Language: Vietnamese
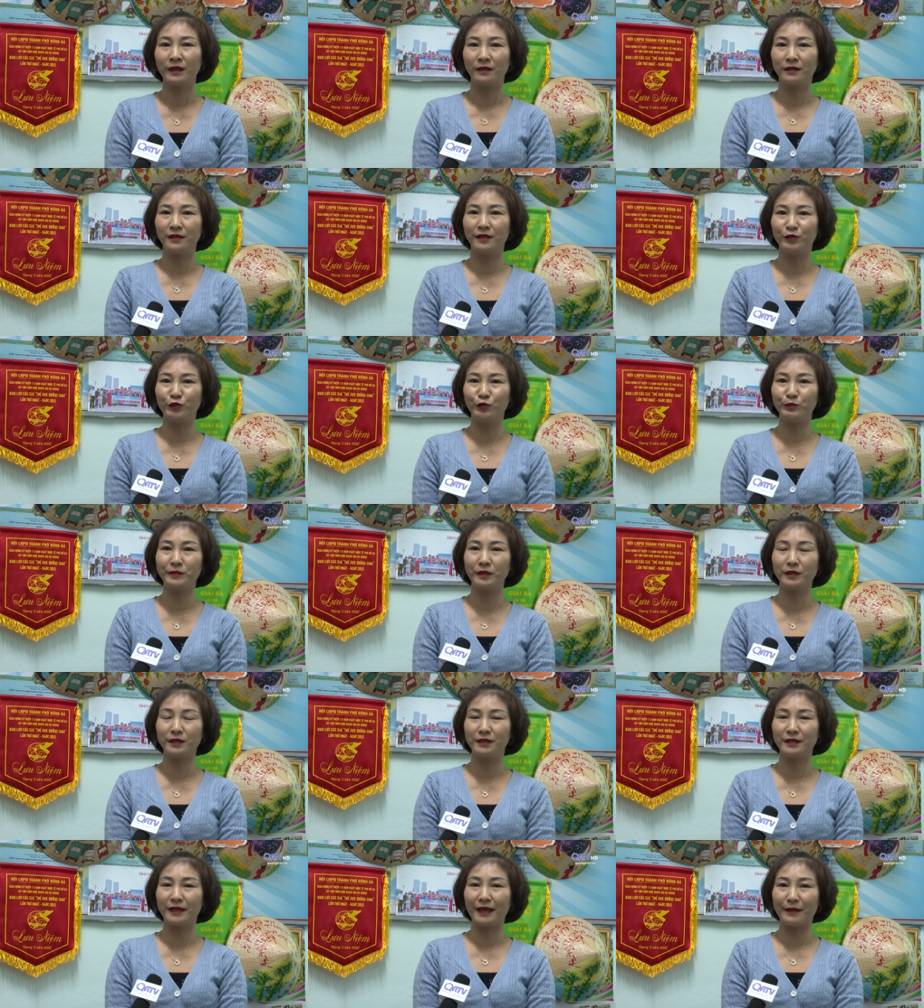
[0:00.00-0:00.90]
để giúp cho
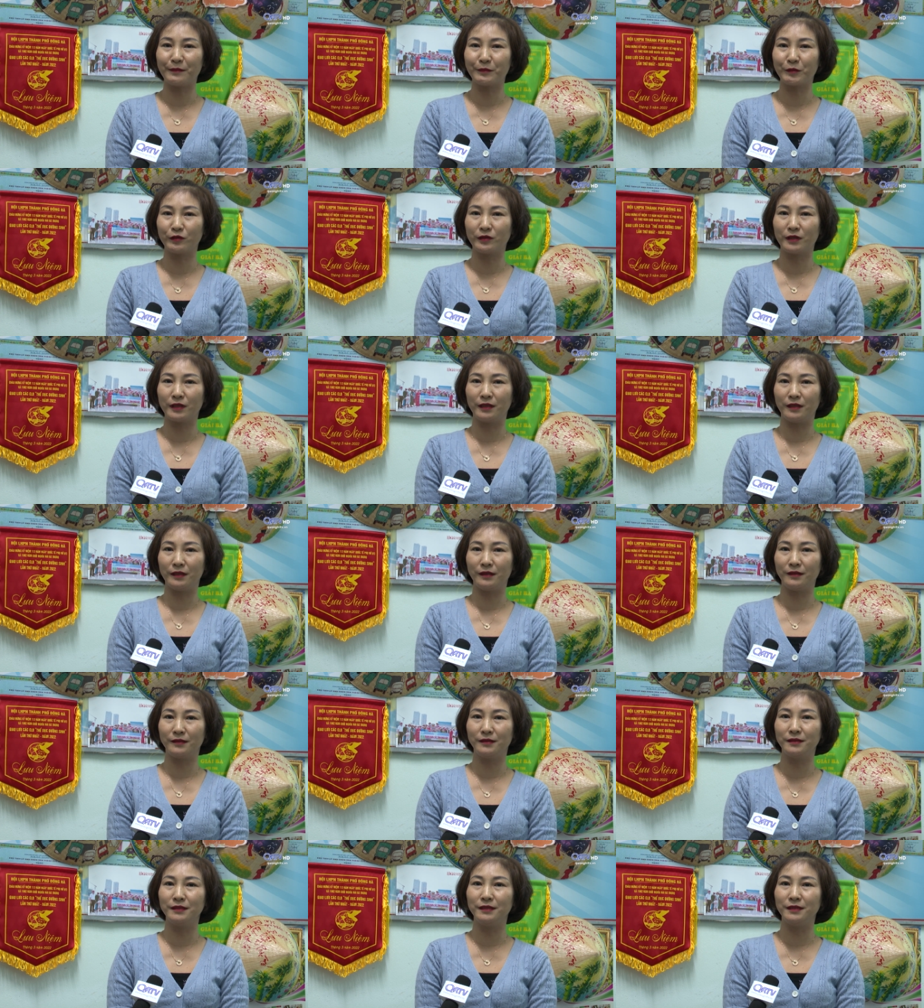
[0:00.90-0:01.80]
chị em có thể là
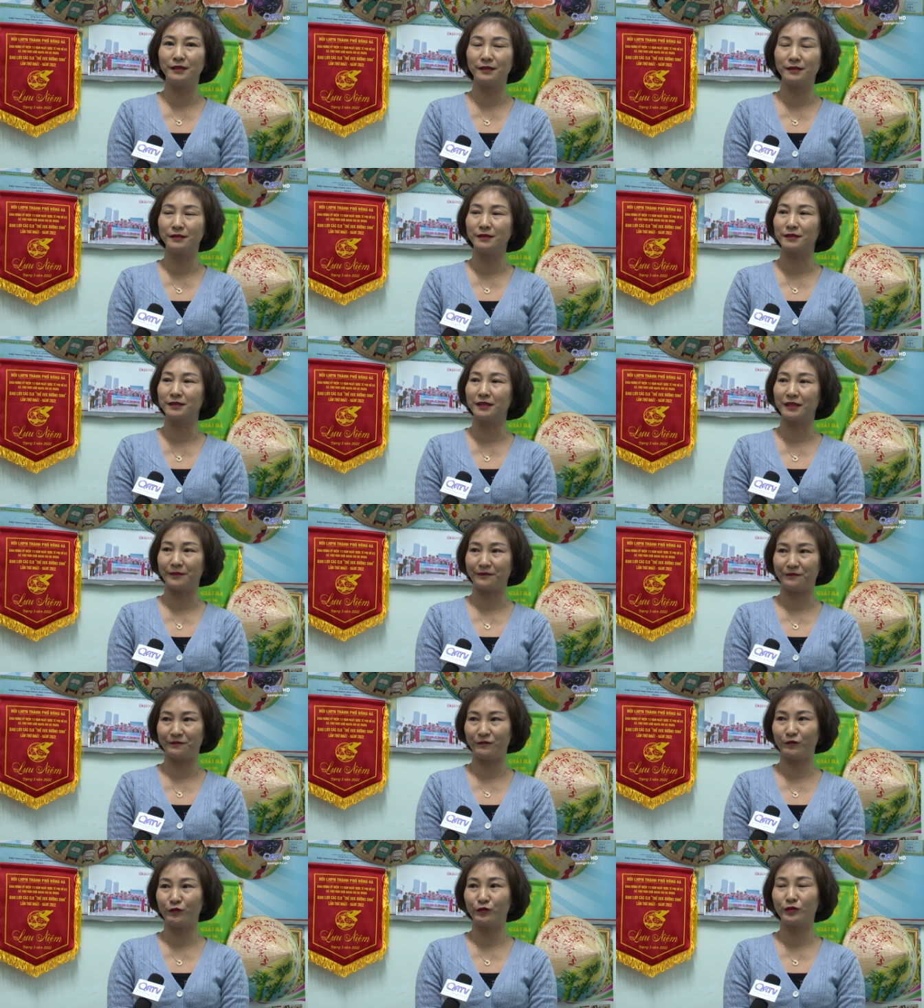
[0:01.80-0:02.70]
gửi trực tiếp
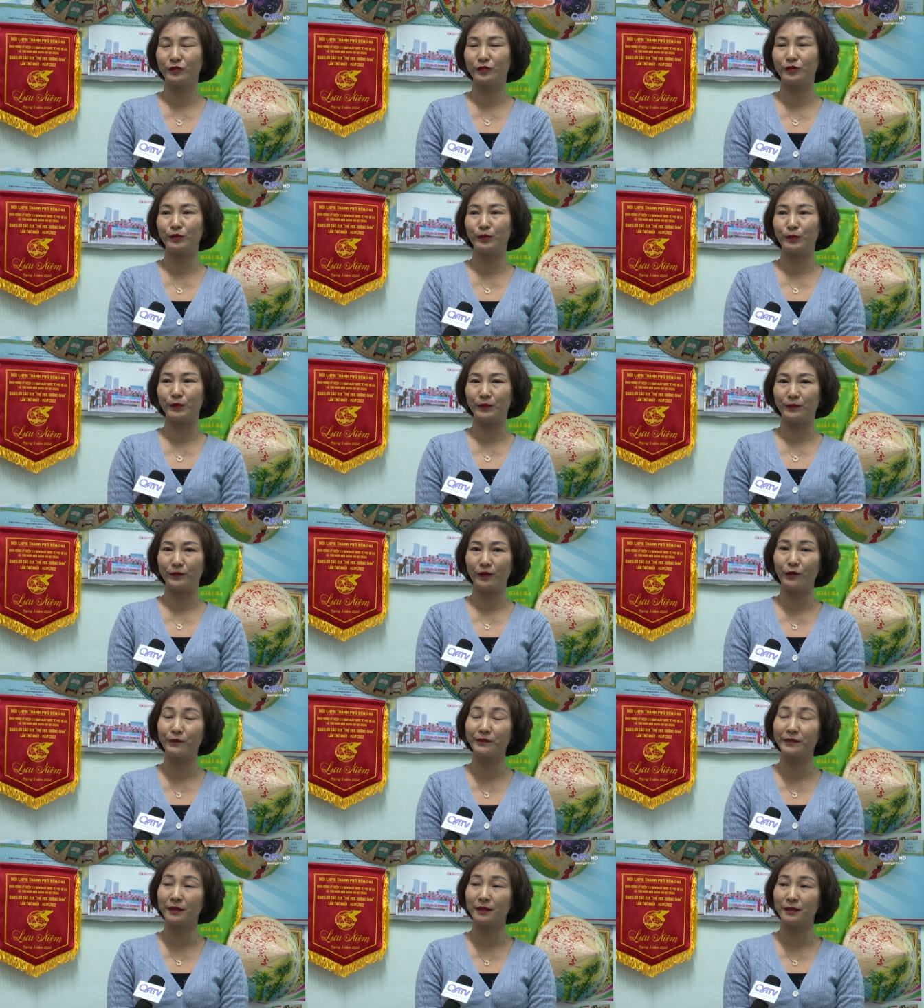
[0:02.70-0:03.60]
vào chỗ
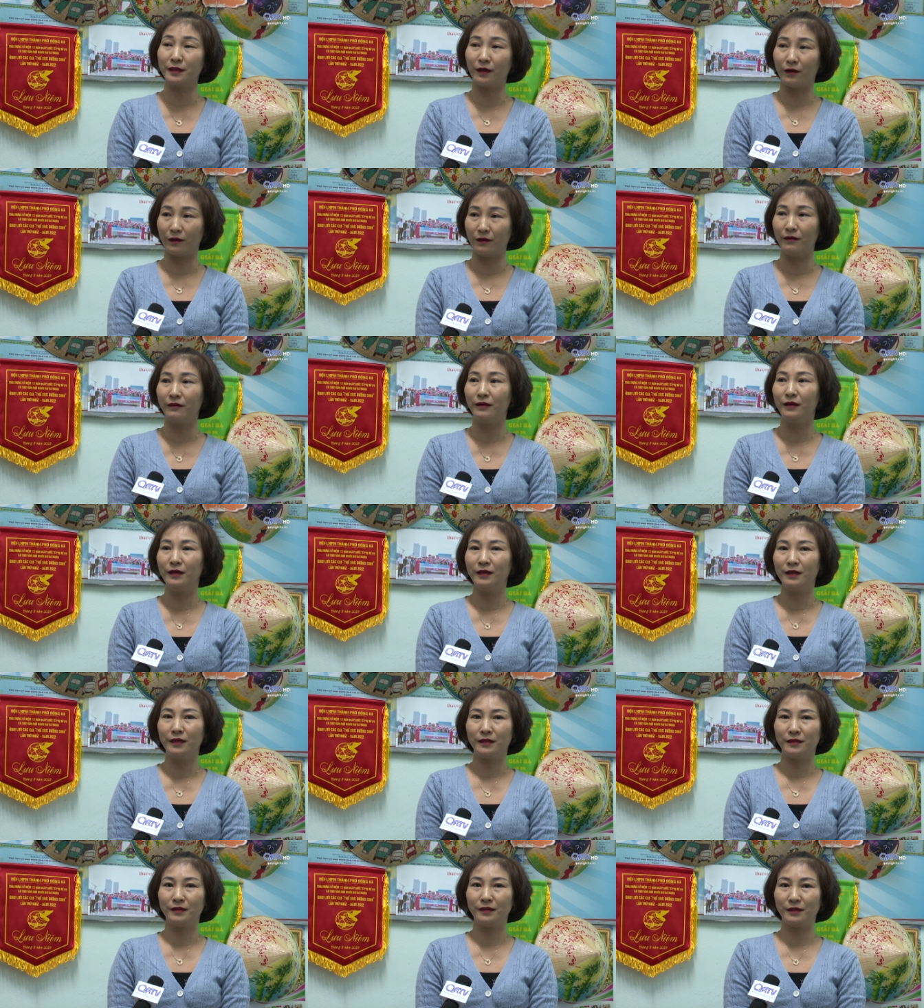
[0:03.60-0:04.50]
hòm thư đó
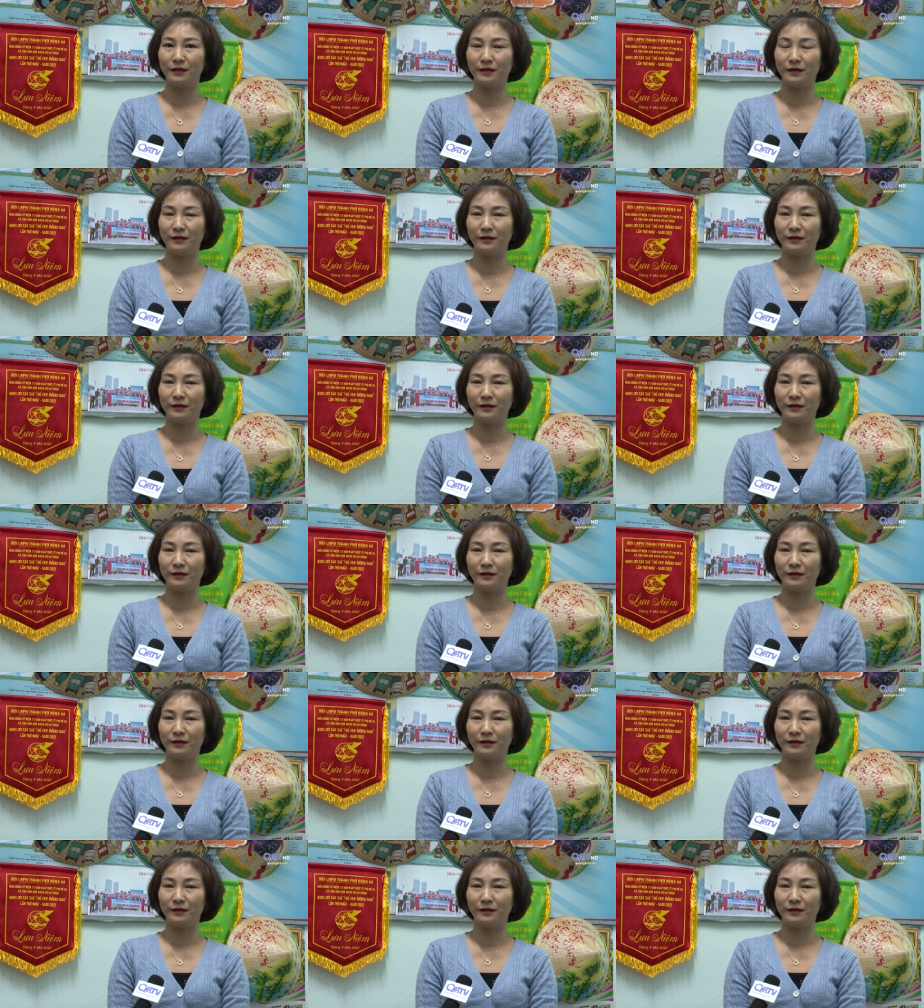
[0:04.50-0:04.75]
để